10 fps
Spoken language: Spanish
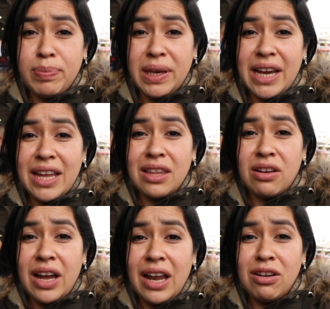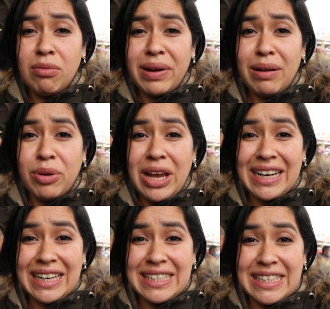picando algo para poder
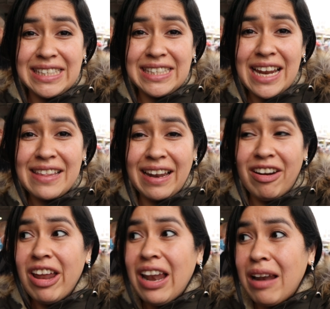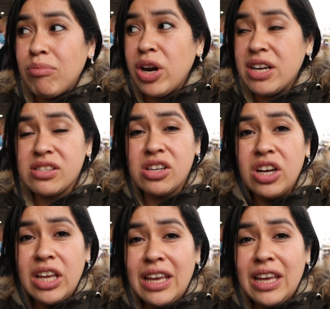resistir hasta la hora del almuerzo